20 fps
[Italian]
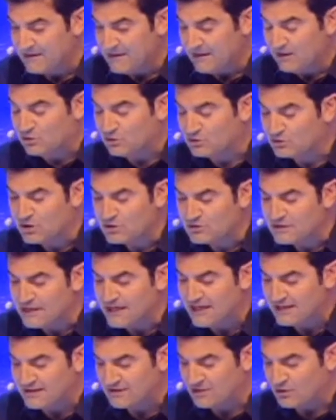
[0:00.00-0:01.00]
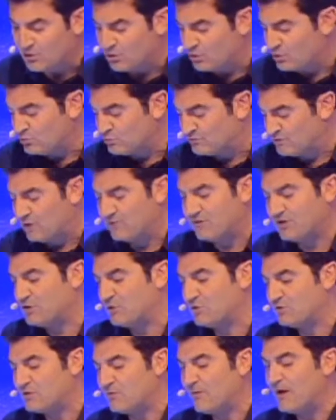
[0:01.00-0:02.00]
Il controllo dell'ernia te lo, te lo
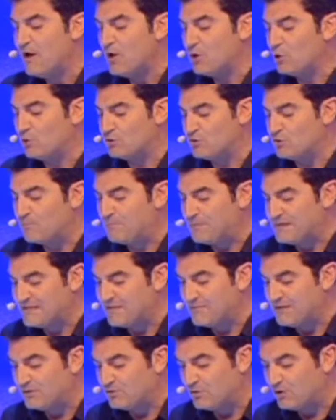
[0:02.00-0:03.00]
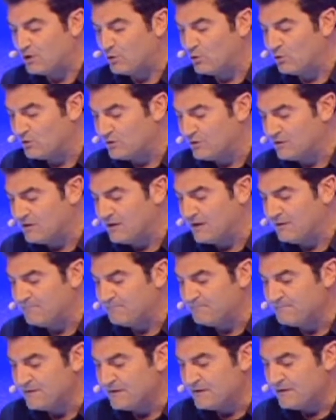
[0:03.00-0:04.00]
facevano insomma col soppesamento dei, dei,
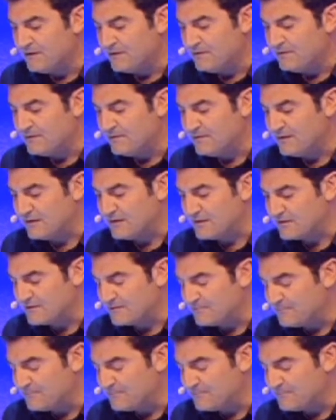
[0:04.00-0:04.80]
dei test,